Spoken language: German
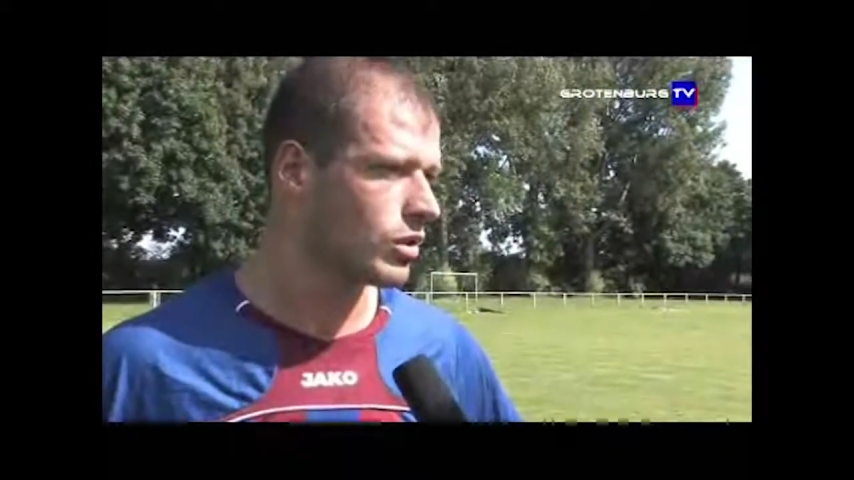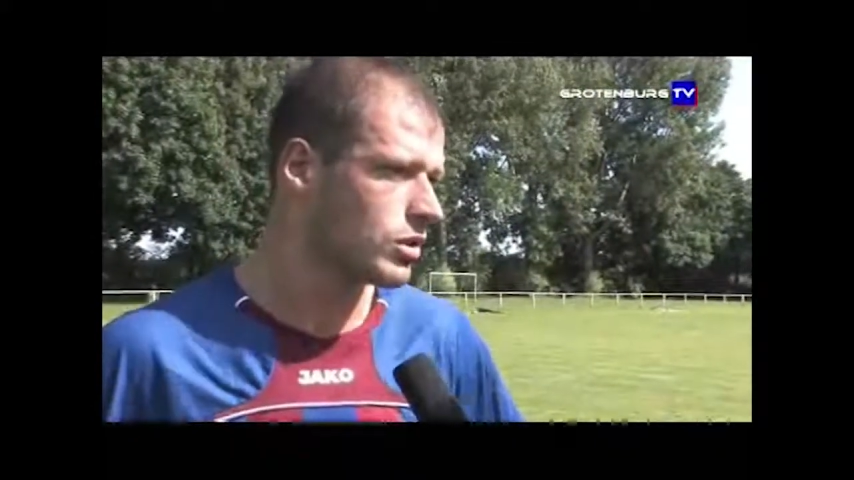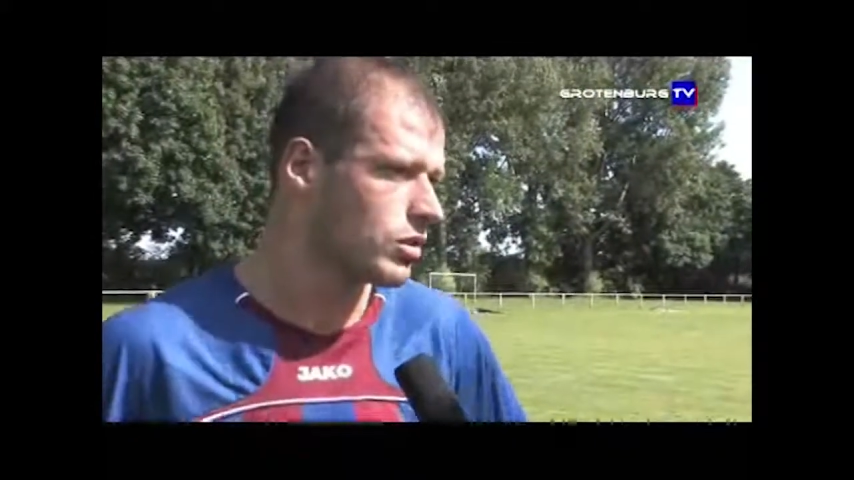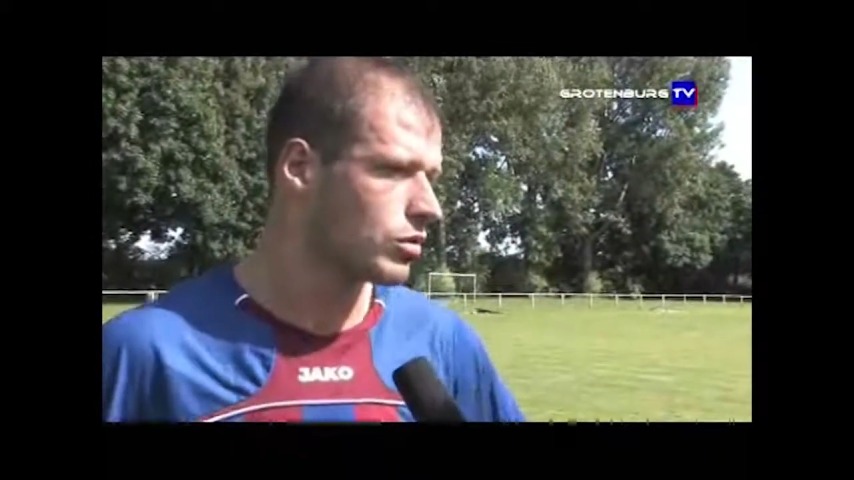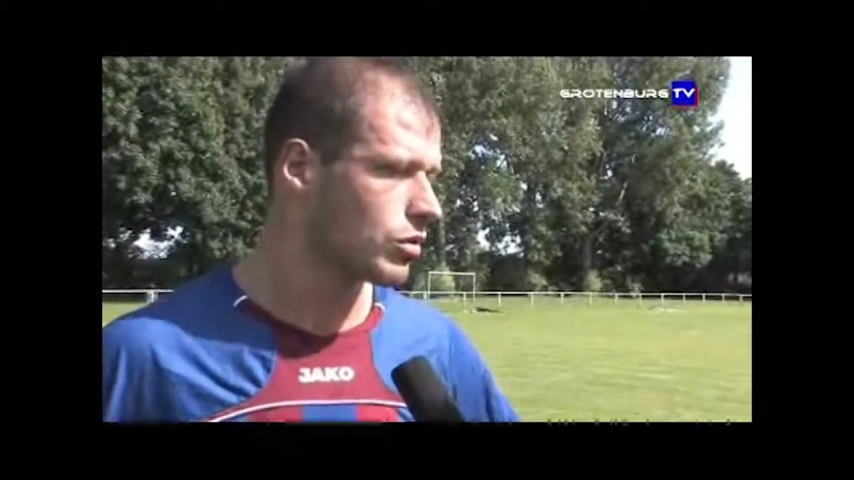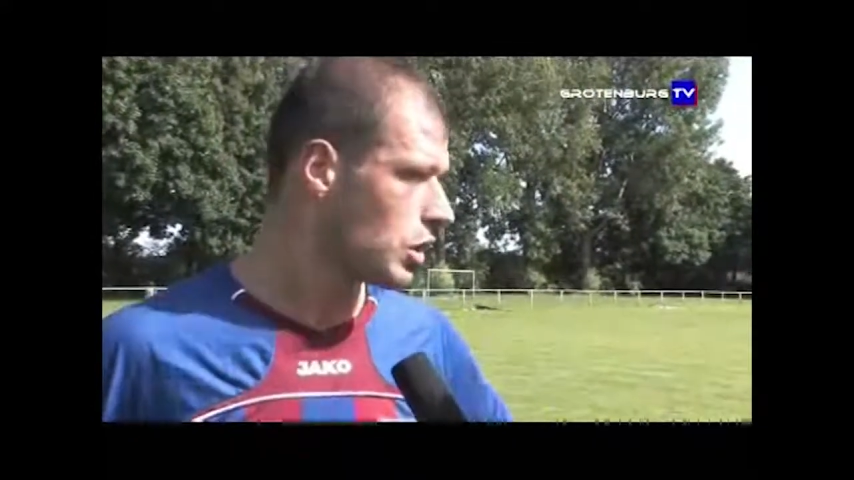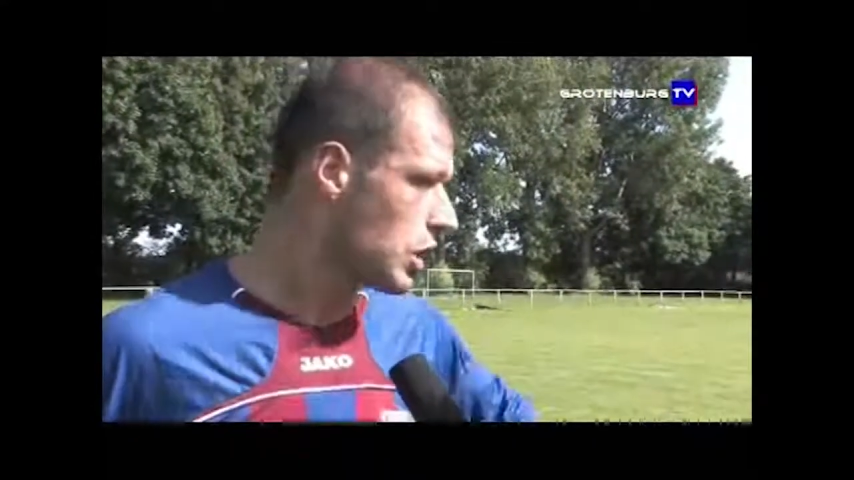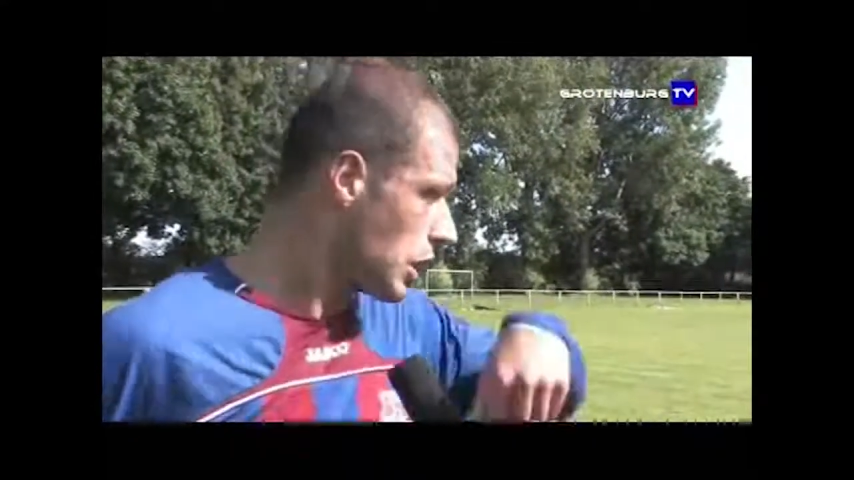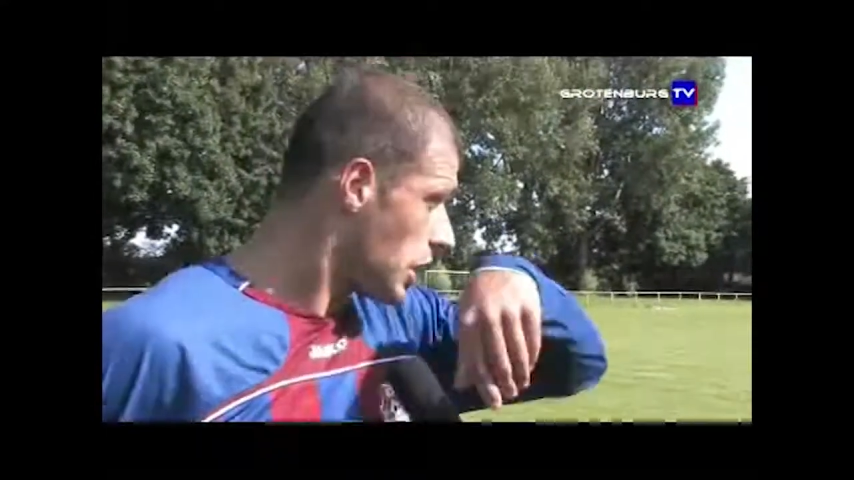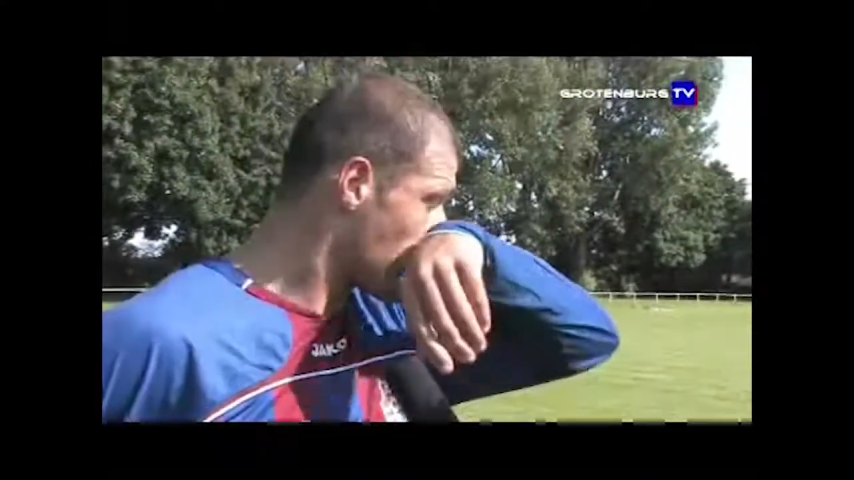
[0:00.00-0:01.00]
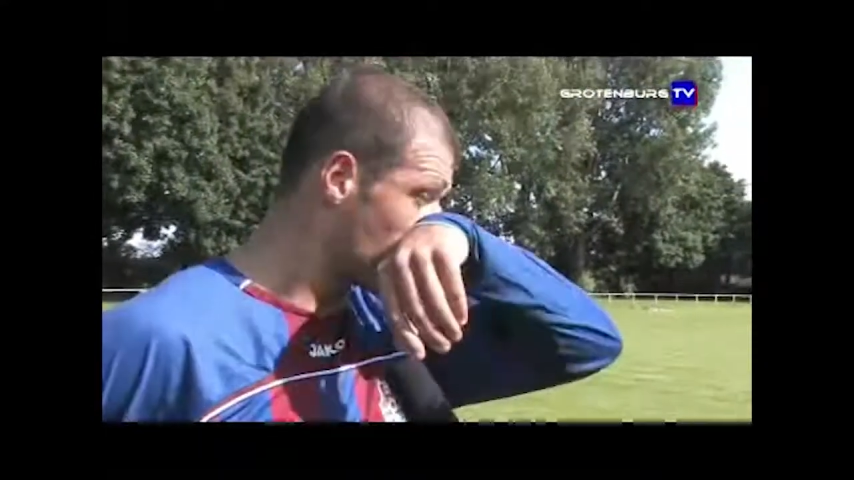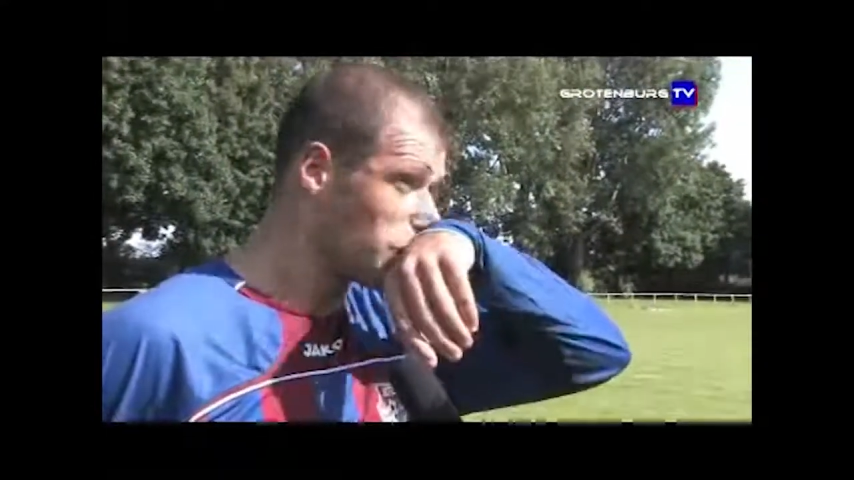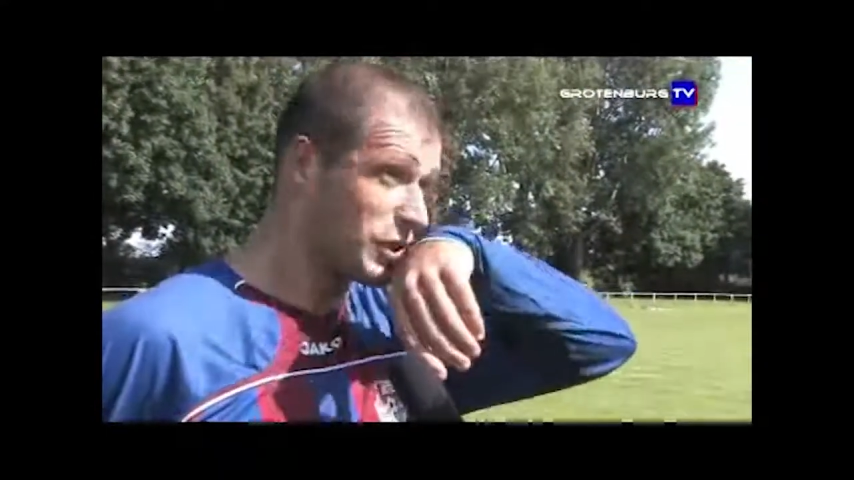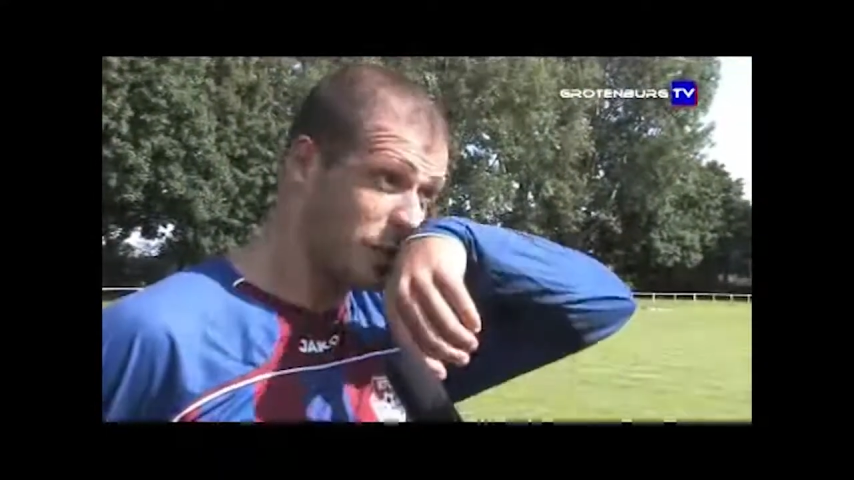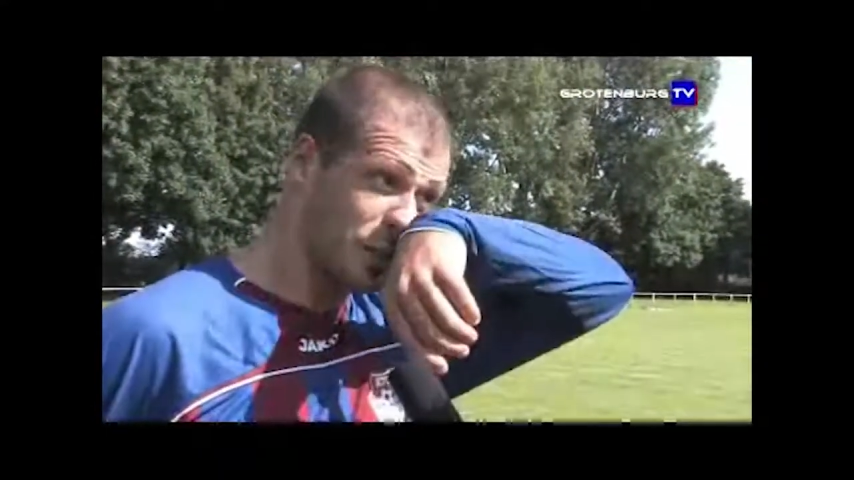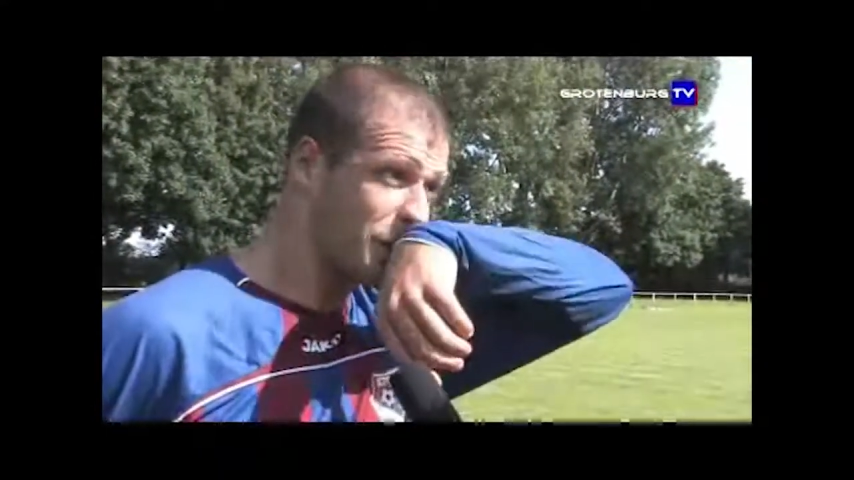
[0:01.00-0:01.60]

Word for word: Das ist das Wichtigste.